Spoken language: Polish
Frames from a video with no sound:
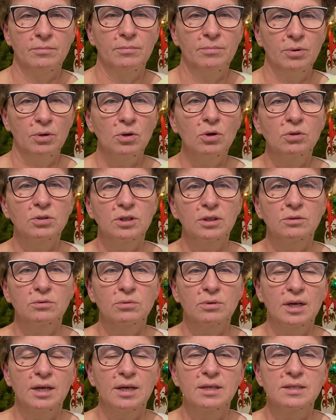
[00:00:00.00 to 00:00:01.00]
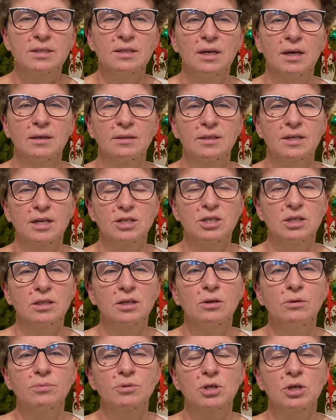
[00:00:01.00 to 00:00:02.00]
pogody, która jest na trasie
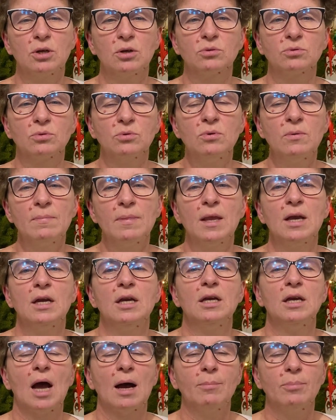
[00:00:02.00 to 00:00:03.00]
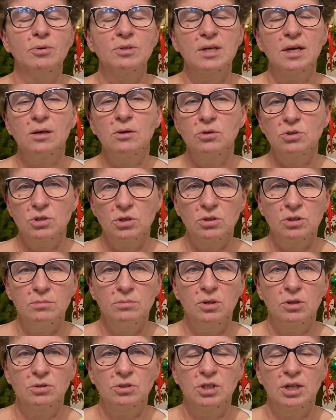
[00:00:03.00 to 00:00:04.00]
tego przelotu a po zakończonym
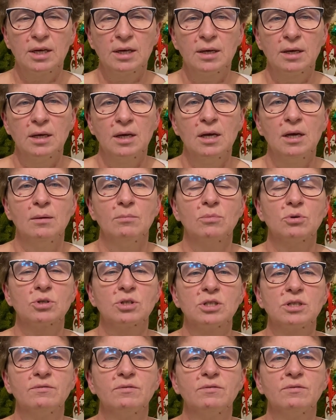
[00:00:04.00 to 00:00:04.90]
locie możecie